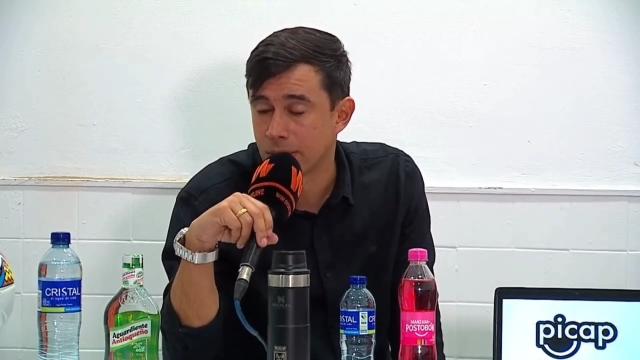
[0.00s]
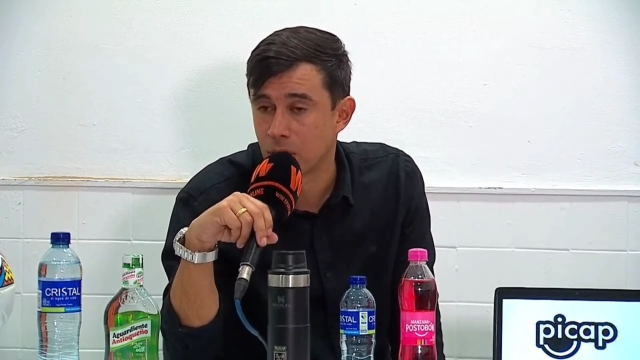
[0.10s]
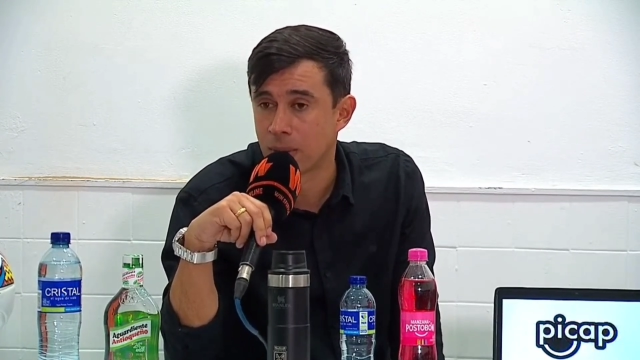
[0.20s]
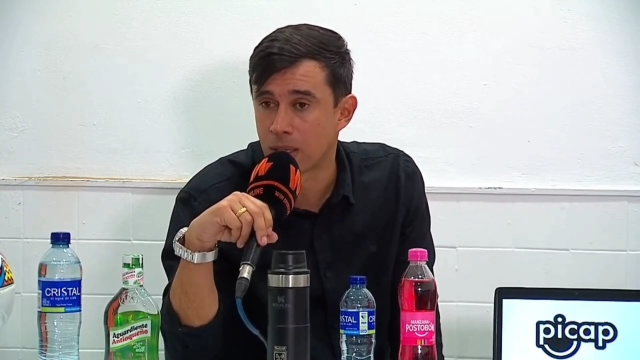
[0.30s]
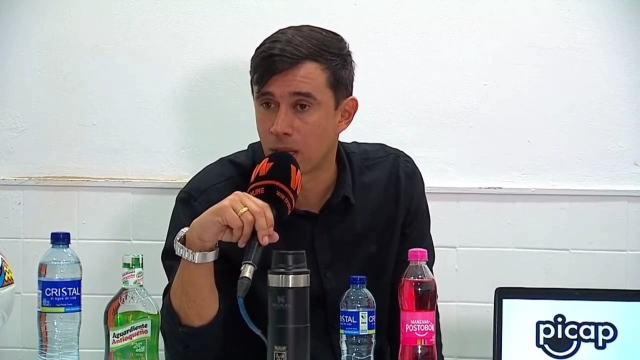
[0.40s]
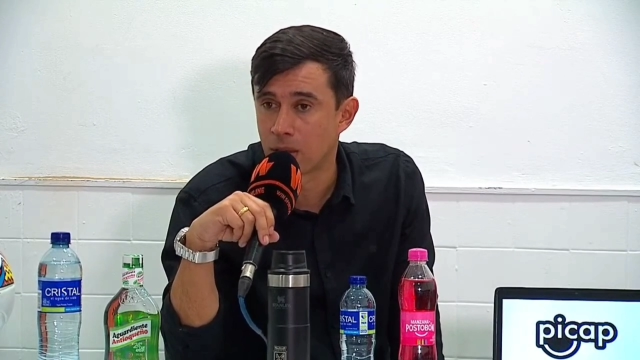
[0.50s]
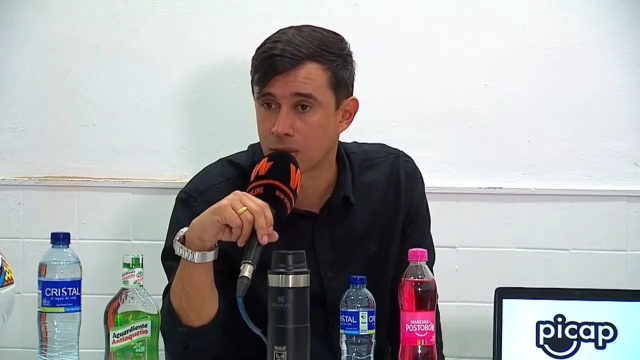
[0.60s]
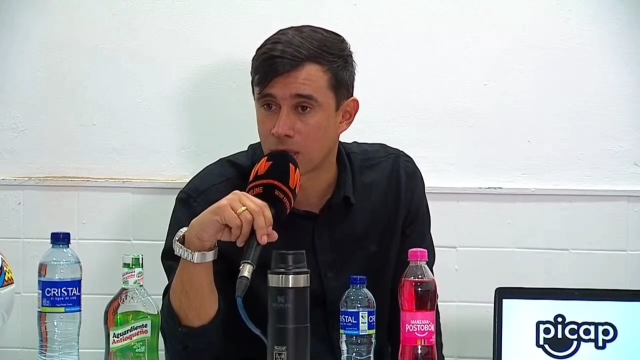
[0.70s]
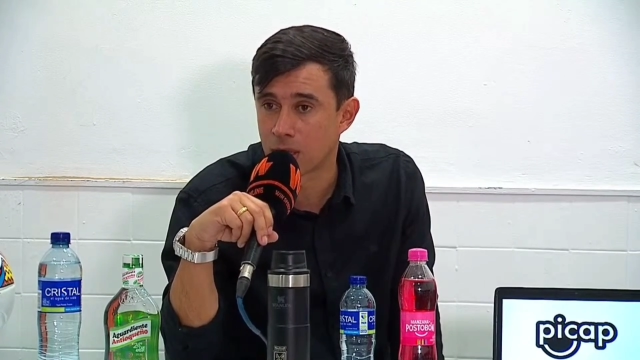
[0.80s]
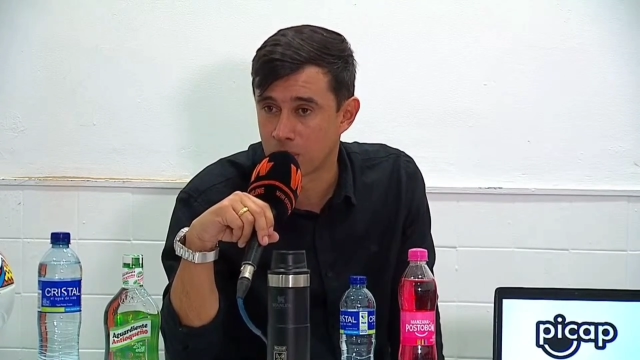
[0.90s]
y no me queda de
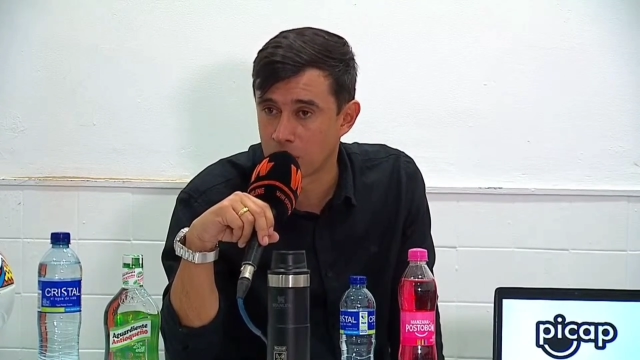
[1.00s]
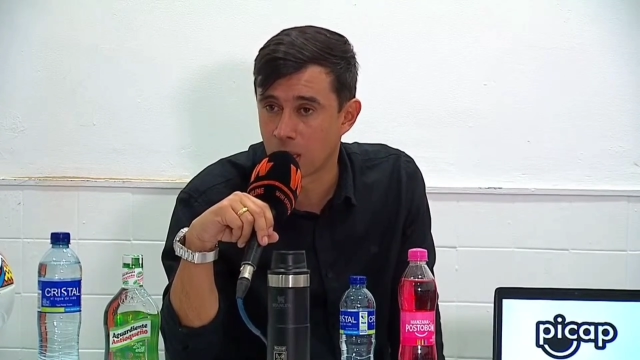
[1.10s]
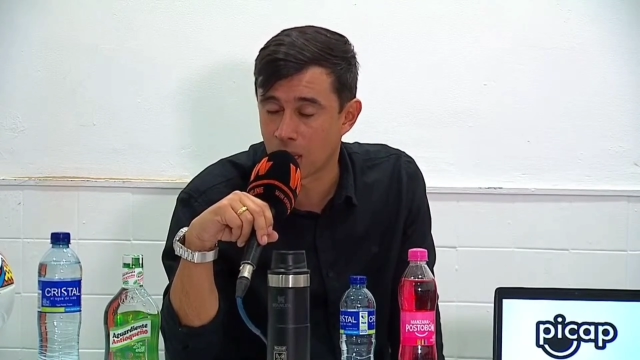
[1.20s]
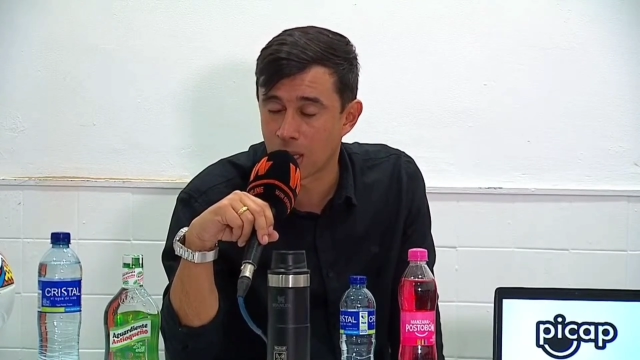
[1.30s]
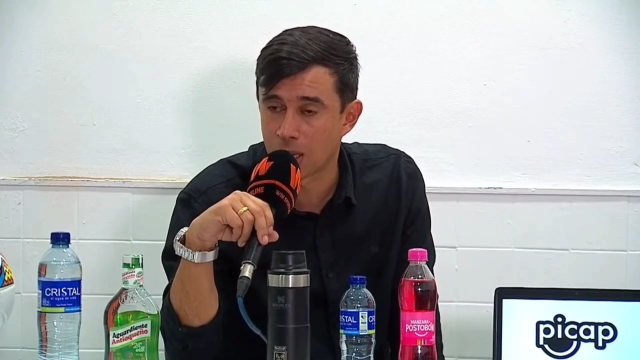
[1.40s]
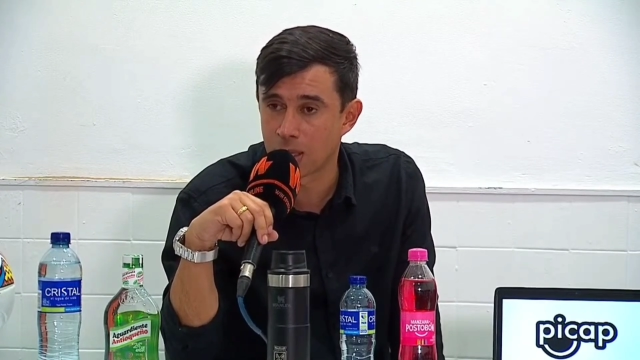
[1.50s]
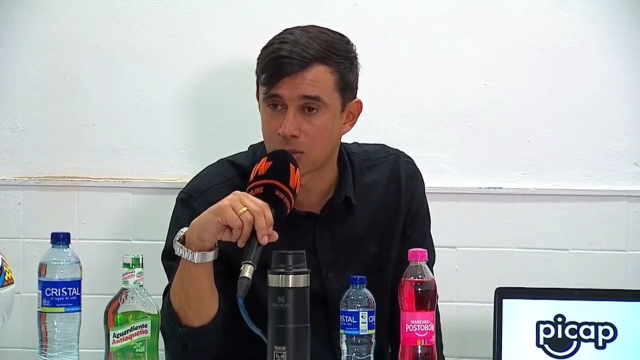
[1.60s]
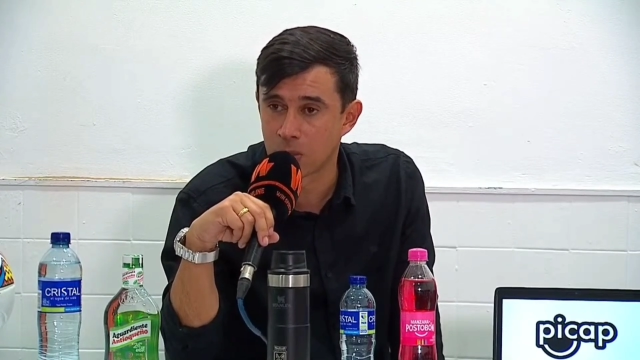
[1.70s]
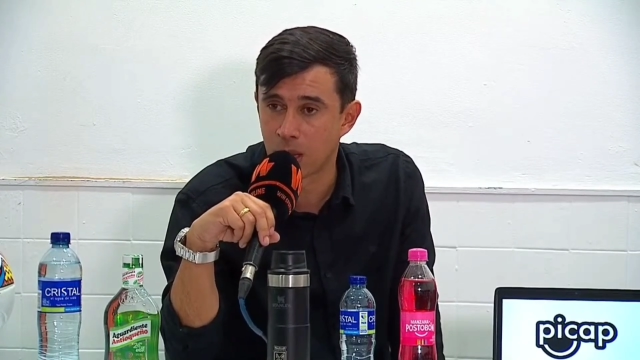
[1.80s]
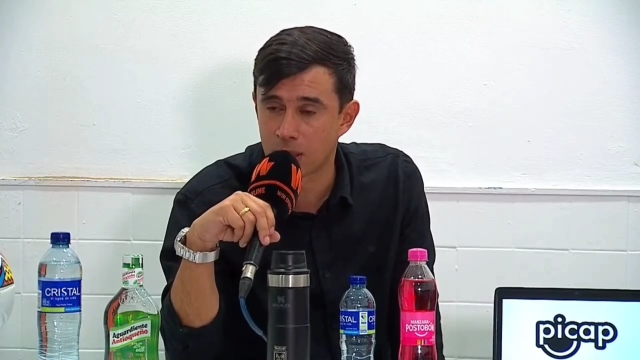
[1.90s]
otra que poner la cara y
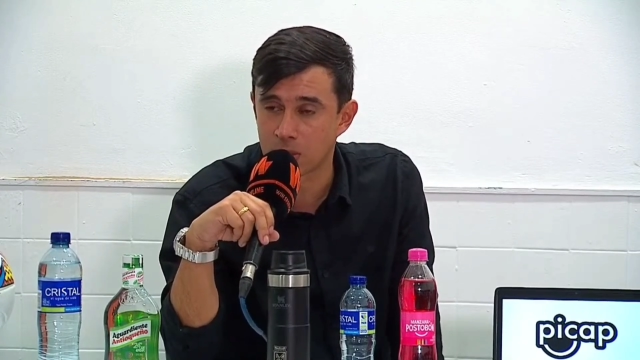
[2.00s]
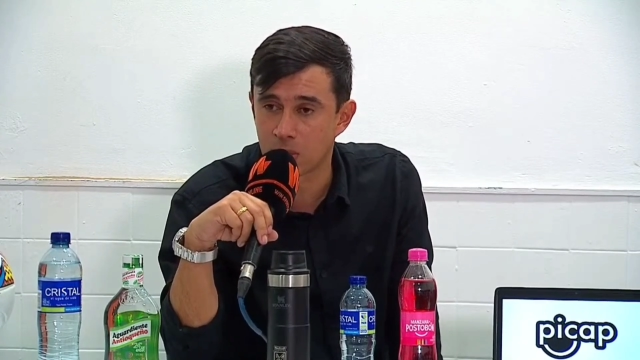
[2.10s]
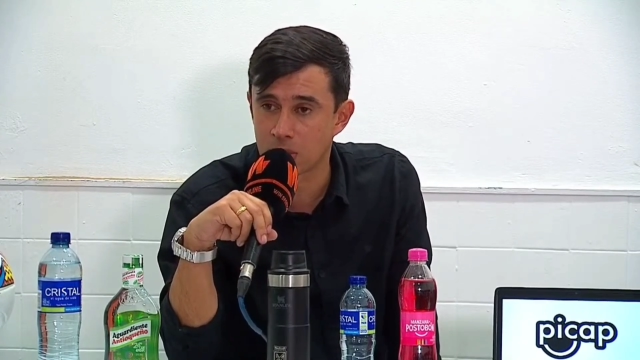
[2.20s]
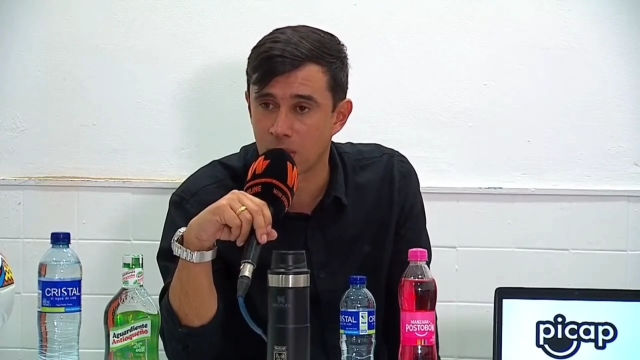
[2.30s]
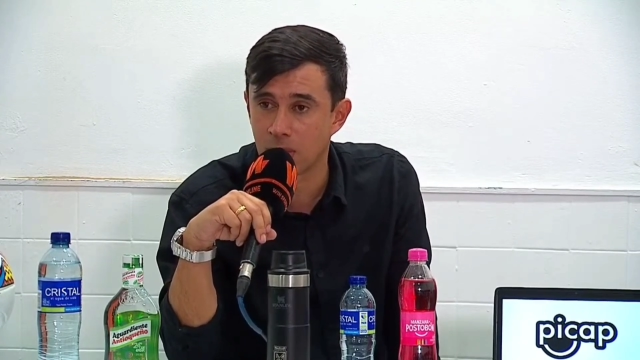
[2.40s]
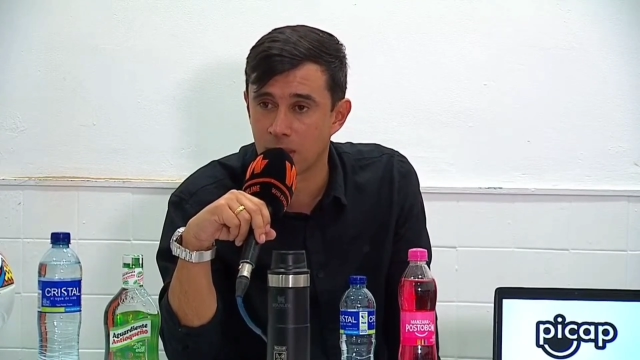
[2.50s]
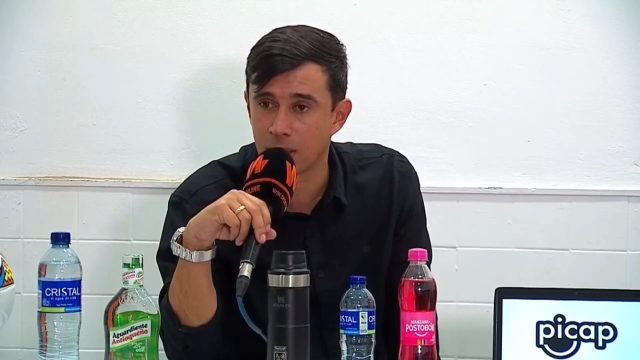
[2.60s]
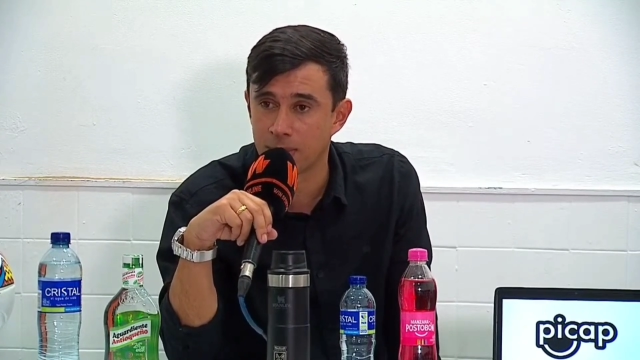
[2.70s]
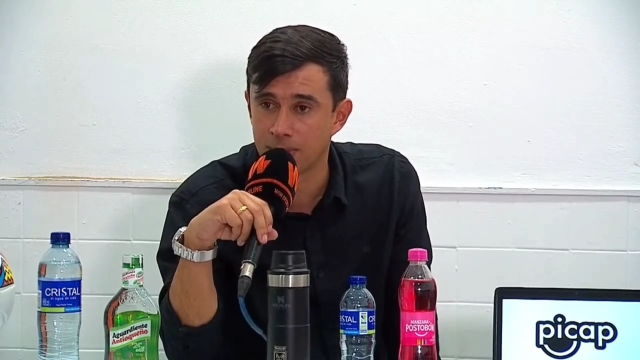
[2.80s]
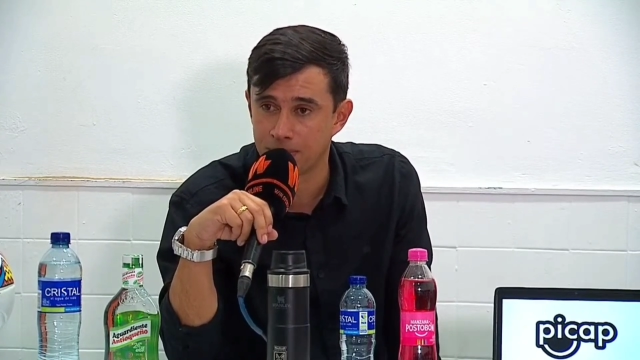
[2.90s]
asumir la
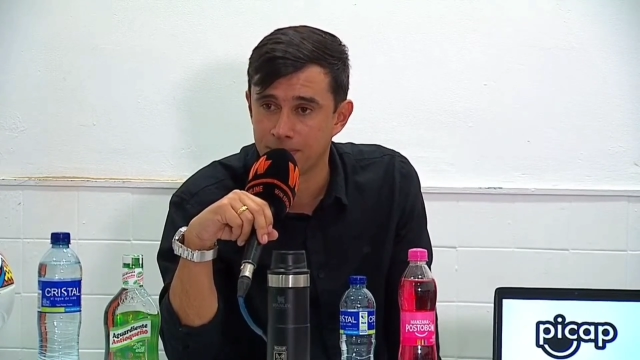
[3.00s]
responsabilidad.